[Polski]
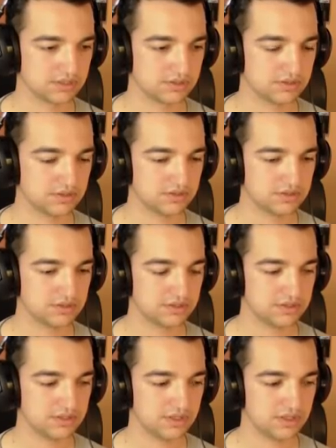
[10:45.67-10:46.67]
Okay. Oj,
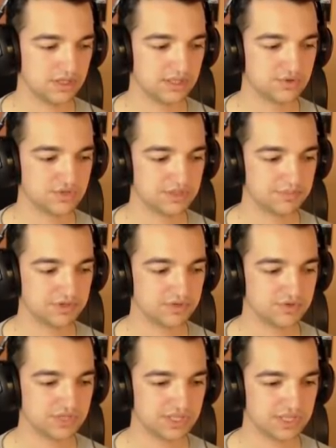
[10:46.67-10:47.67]
jest już lepiej,
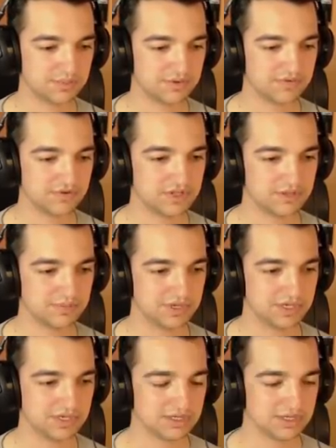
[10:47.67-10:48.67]
już jest na pewno
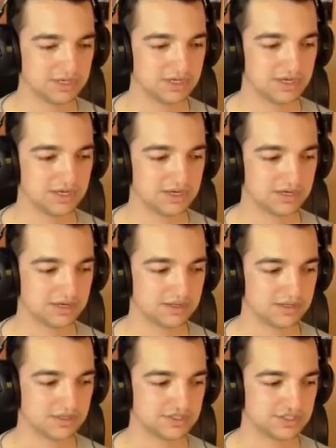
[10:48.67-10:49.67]
lepiej.
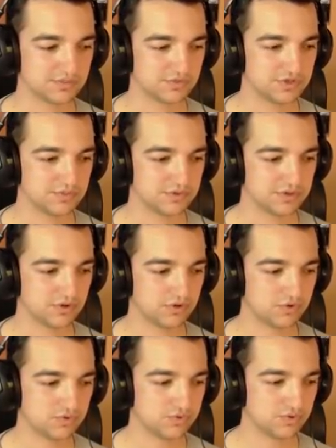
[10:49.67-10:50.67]
Ale jeszcze musimy... O
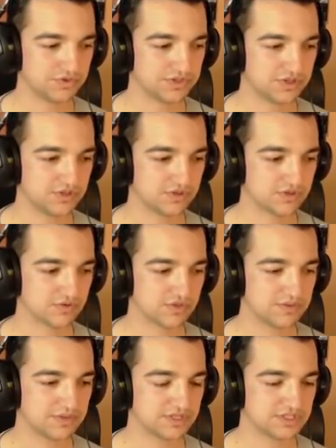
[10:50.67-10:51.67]
kurde,
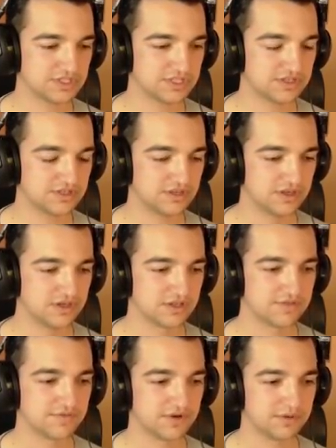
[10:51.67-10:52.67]

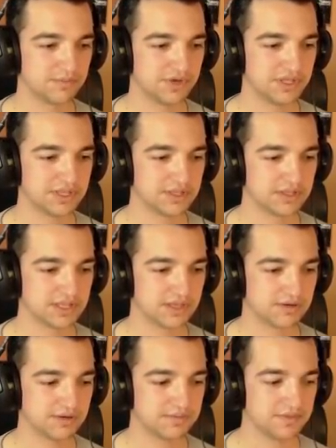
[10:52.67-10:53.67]
1832 baksy
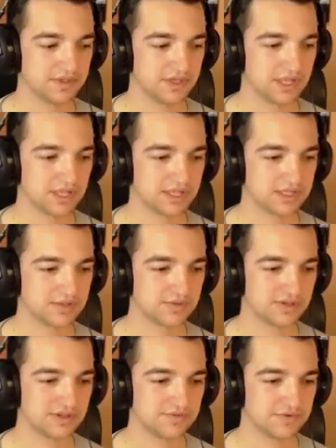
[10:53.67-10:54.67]
dostałem za te
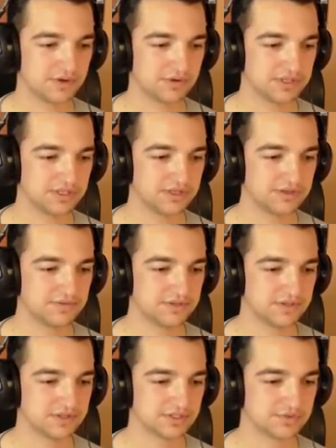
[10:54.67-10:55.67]
tutaj dwa ładne
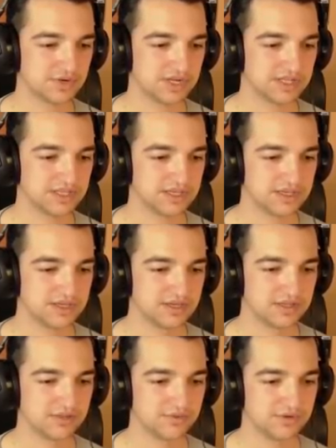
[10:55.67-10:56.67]
drifty. Znaczy ładne.
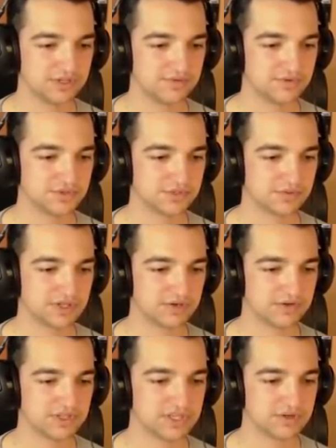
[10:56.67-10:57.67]
Ten drugi nie wyszedł, ale
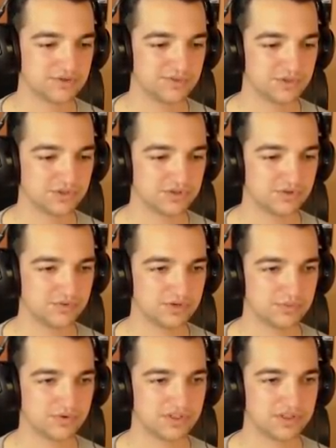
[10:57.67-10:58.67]
właśnie chodzi mi o ten
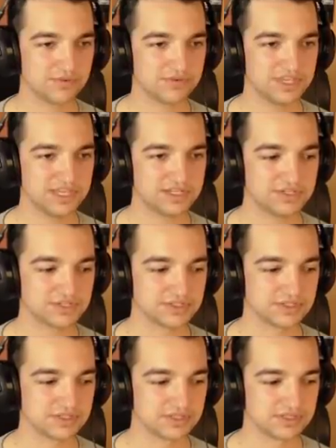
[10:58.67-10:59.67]
drugi, bo jest
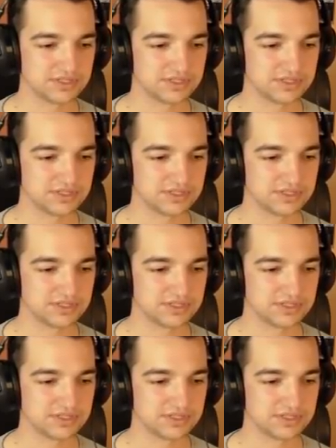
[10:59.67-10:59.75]
trudniejszy.